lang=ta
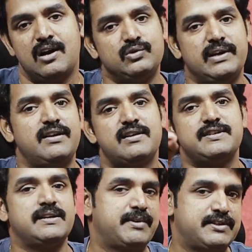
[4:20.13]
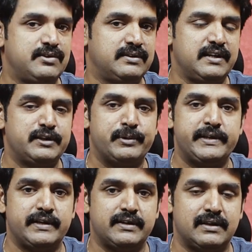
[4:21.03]
அதுவும் எல்லா ஸ்டாக் ப்ரைஸ்லேயும் அந்த
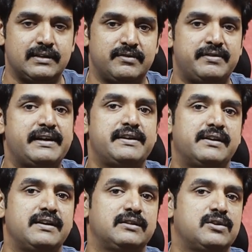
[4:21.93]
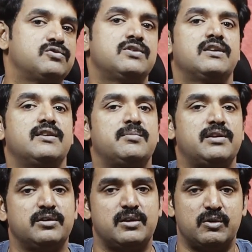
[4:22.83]
லிக்விடிட்டி இருக்காது ஃபைவ் ஹண்ட்ரட் இல்லை தௌசண்டில் தான்
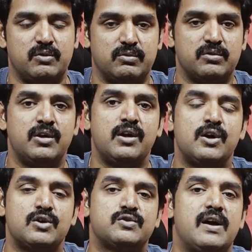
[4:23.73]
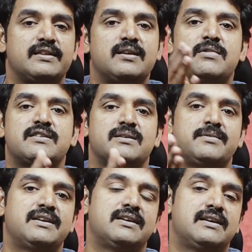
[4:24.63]
மட்டும்தான் இருக்கும் ஸோ அந்த மாதிரி
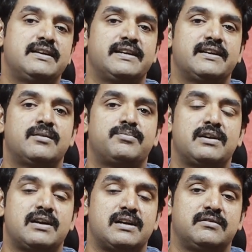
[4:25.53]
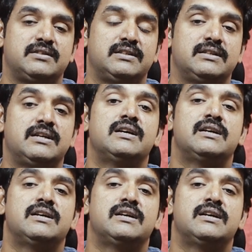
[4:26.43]
சமயங்களில் நீங்கள் என்ன பண்ணலான்னா வந்து